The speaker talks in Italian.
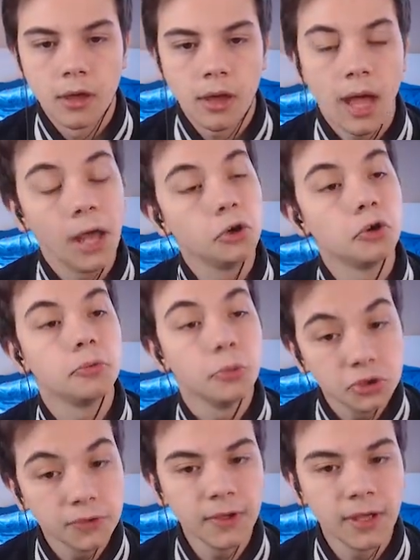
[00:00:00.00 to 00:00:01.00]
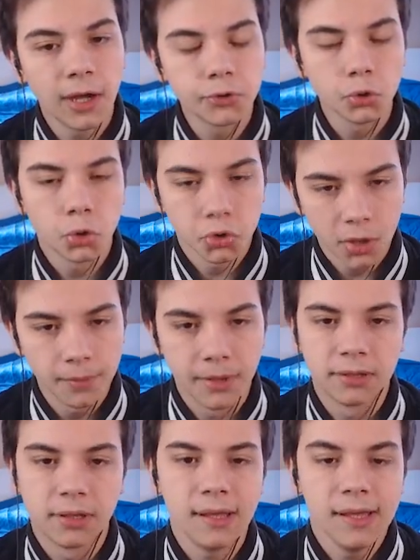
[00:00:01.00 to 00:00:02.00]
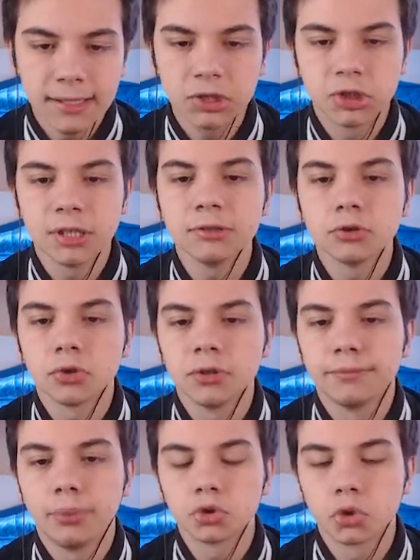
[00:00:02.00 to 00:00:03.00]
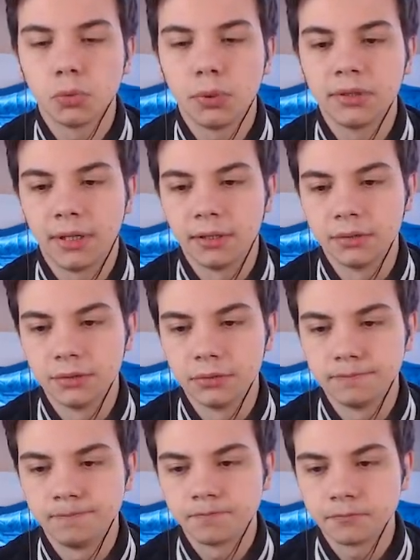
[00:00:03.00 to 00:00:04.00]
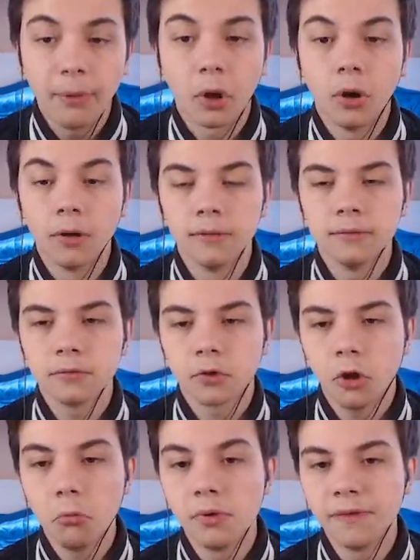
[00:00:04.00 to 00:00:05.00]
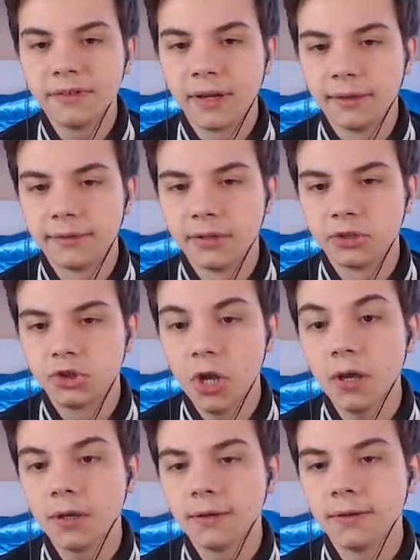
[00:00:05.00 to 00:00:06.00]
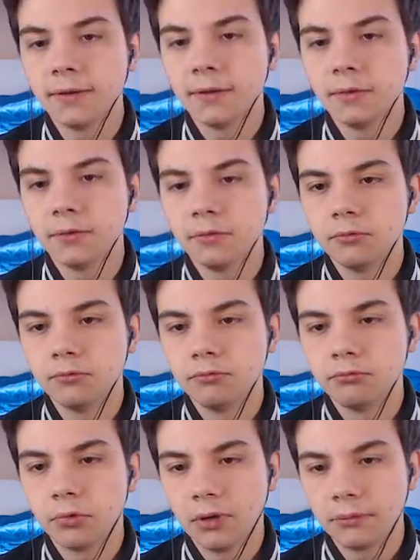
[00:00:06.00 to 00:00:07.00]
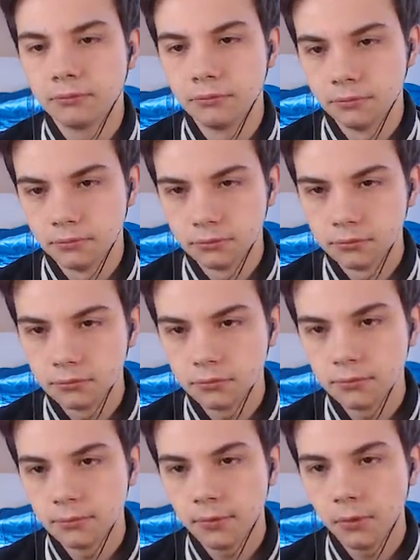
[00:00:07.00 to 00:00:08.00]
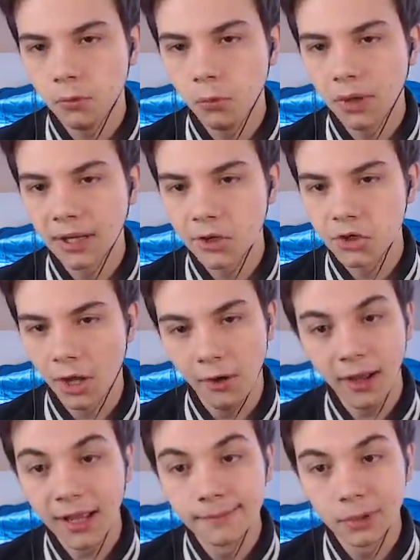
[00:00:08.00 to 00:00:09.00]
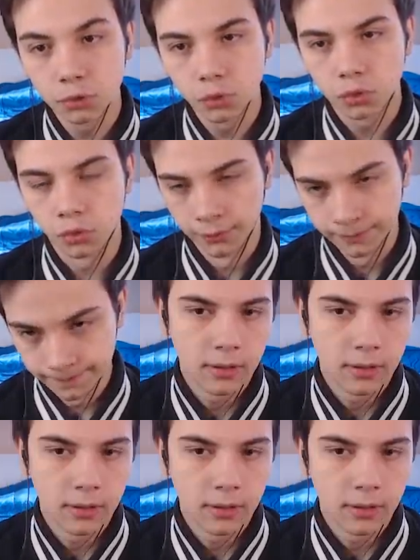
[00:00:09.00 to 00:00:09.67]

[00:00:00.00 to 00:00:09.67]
Hanno modificato totalmente il centro di Bosco Blaterante. Però, come vedrete, c'è un... un cancello... Hanno cambiato tutto.